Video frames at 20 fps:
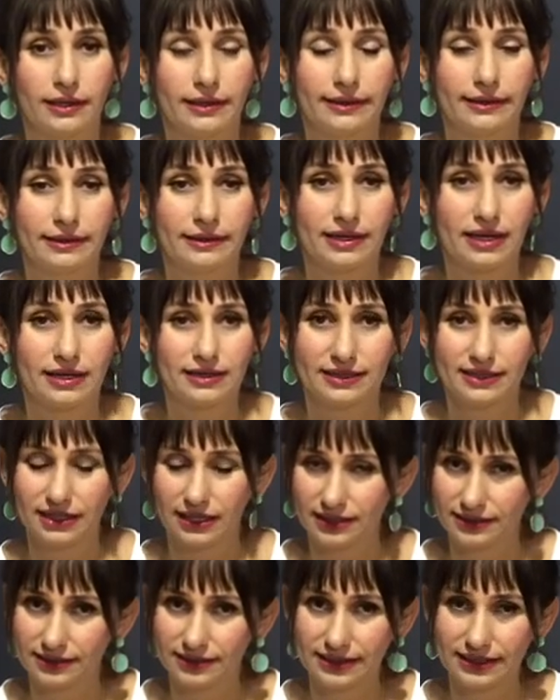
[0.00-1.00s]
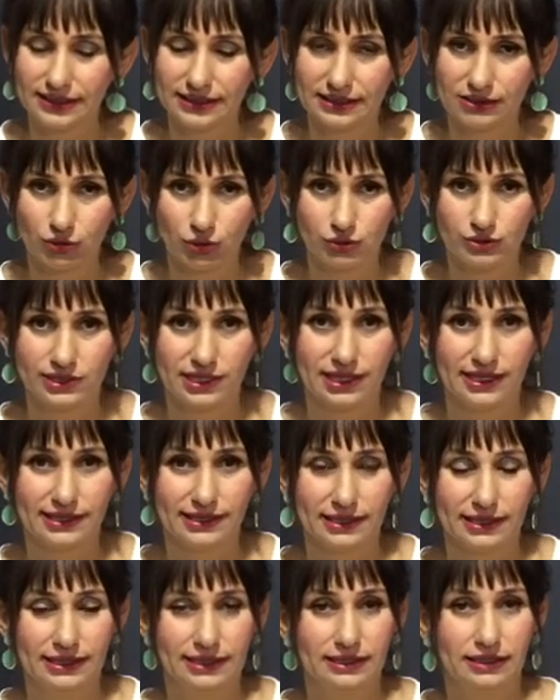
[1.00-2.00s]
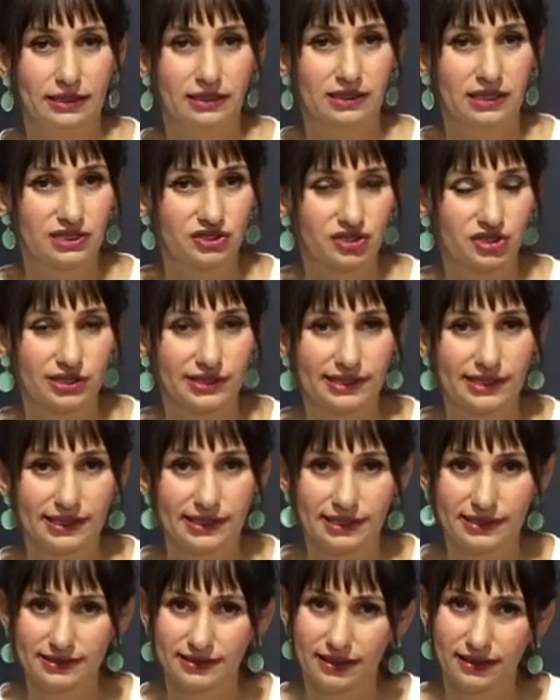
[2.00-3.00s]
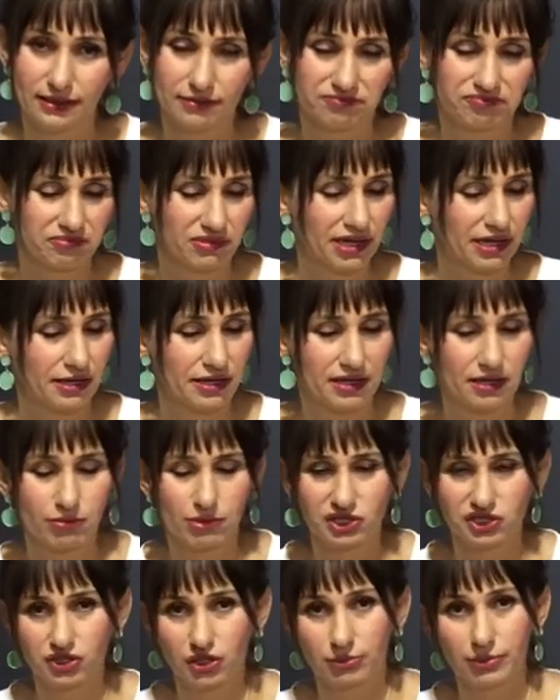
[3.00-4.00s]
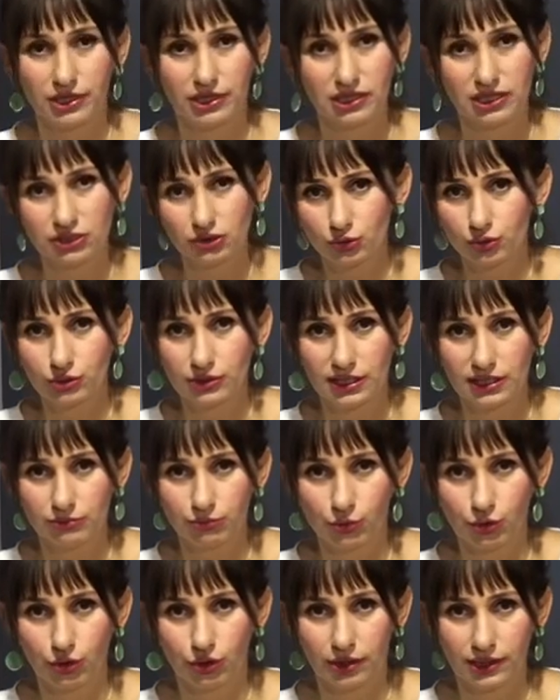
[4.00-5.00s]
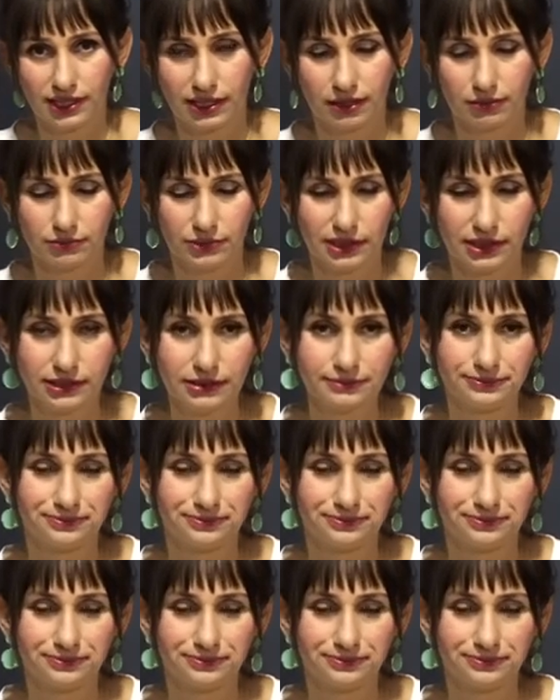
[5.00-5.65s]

Ee, yani kendi özel e, araçlarıyla ya da herhangi başka bir araç kullanmıyor hakemler.